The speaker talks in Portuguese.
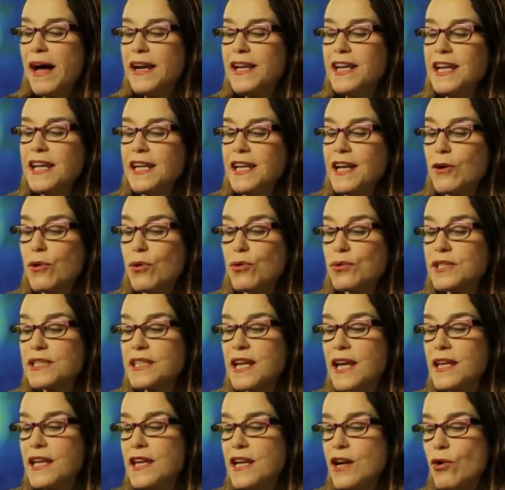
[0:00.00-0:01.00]
Marina
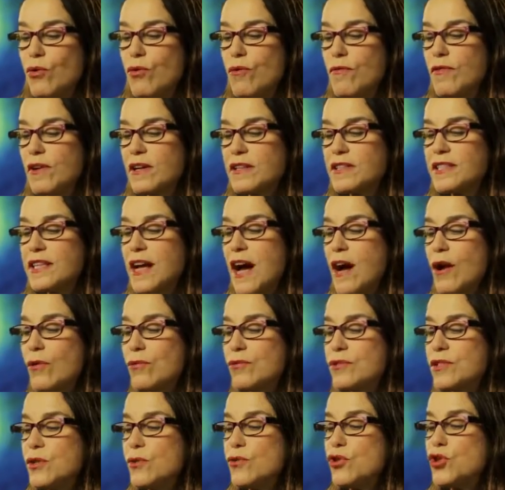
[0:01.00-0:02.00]
conseguia conversar
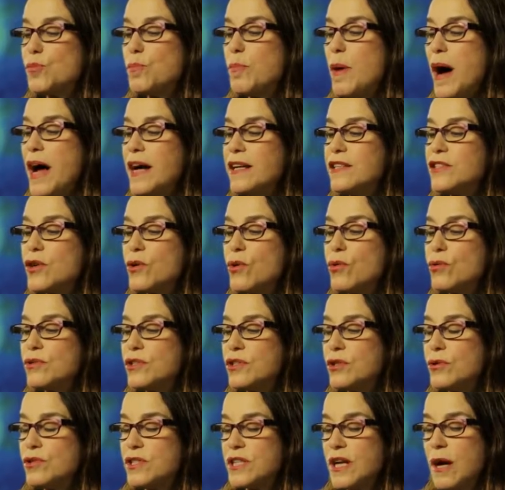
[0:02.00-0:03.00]
com seus pais e com
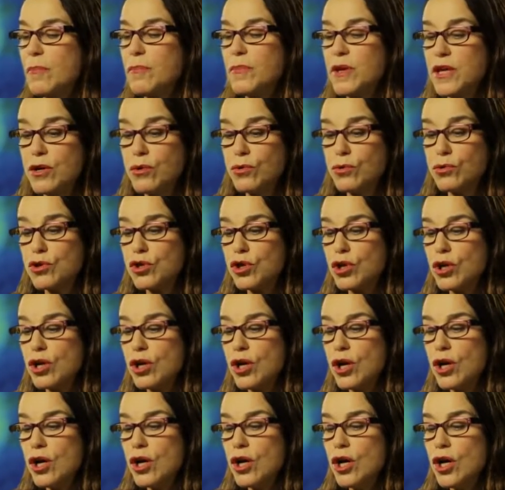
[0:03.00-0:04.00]
seus amigos.
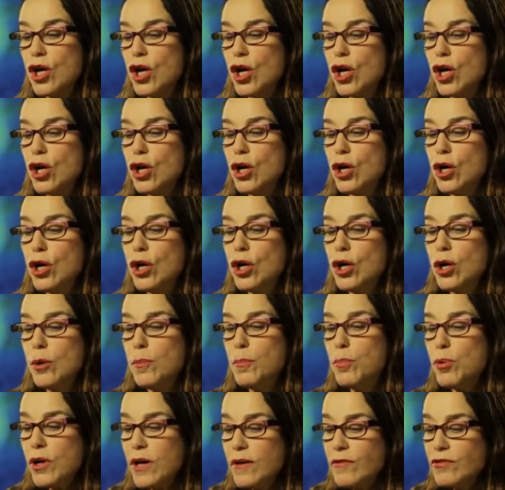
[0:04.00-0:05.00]

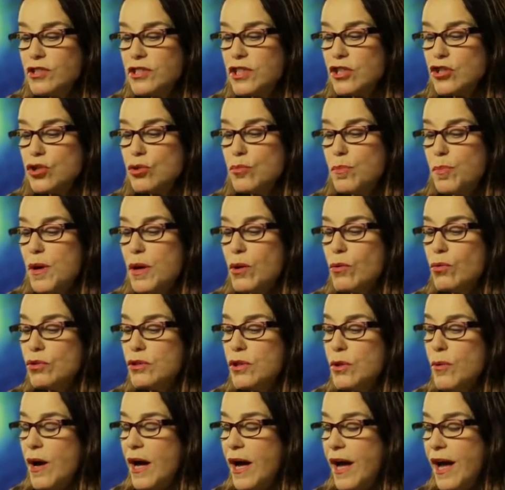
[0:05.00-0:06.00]
Por que vocês não
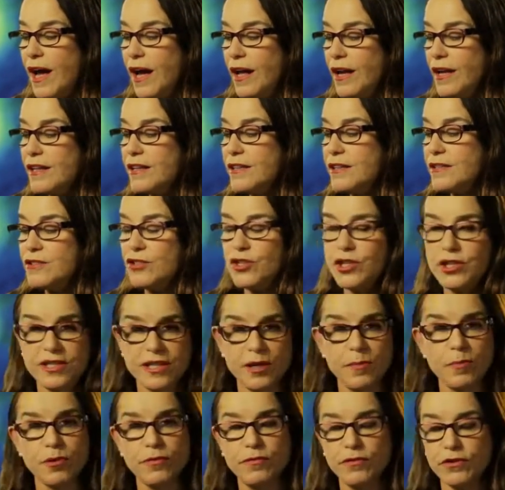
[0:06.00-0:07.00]
perguntam a ela?
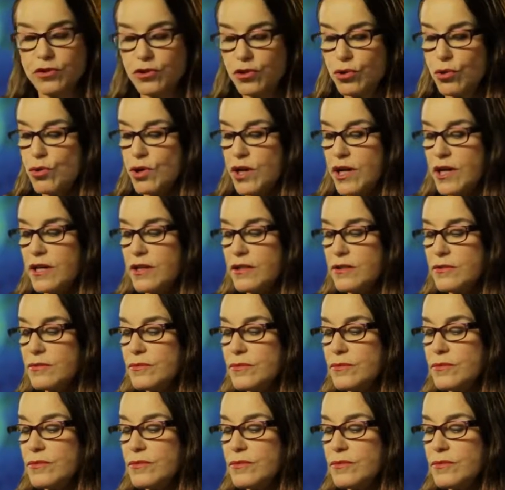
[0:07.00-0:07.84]
disse a professora.